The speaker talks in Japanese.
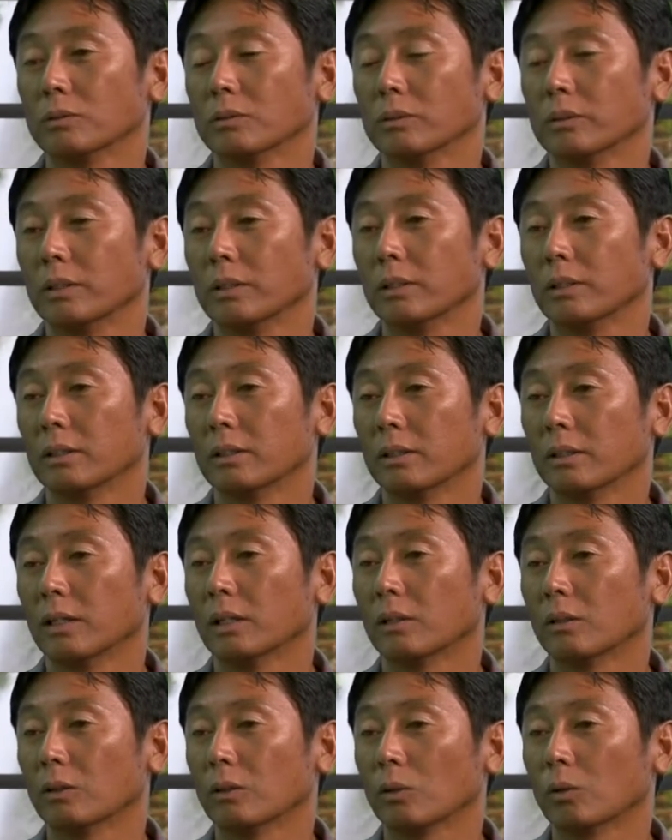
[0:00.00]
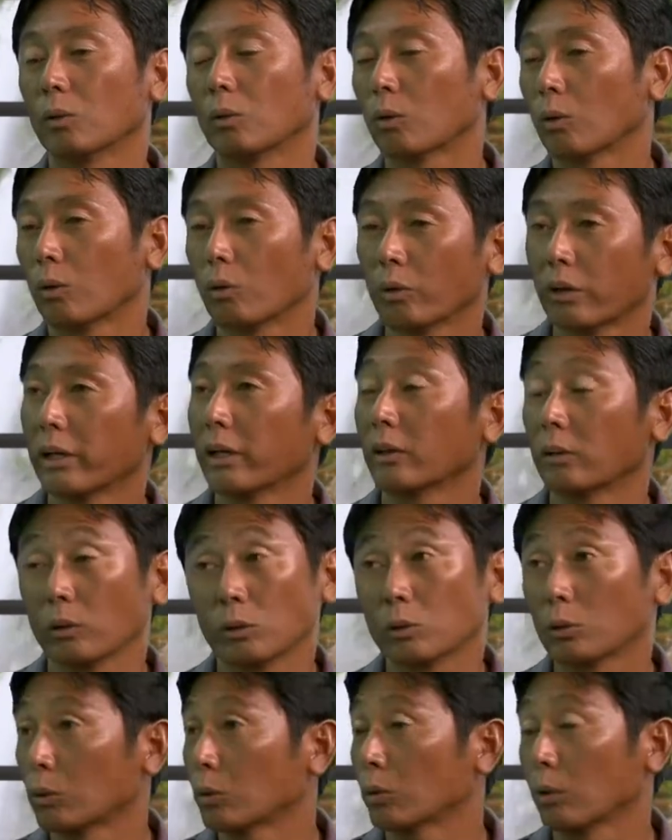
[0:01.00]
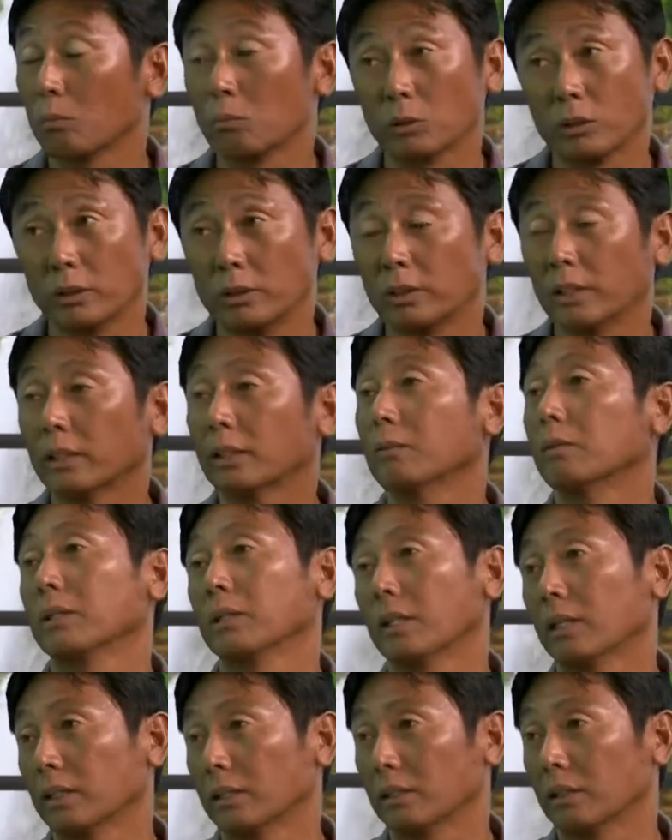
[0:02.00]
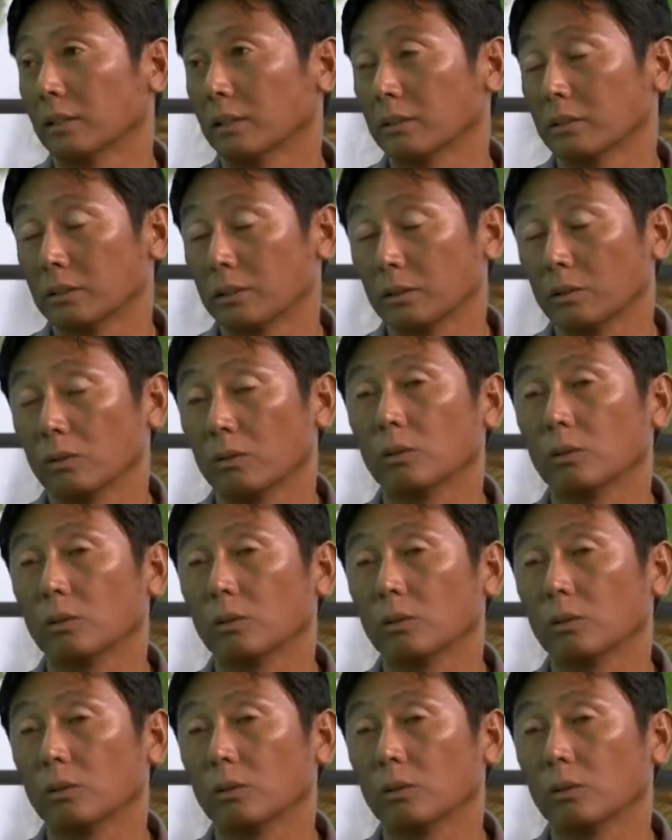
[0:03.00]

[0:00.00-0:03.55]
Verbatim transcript: ねあの心のケアとかそういうことはもう全然頭になかったんですけど。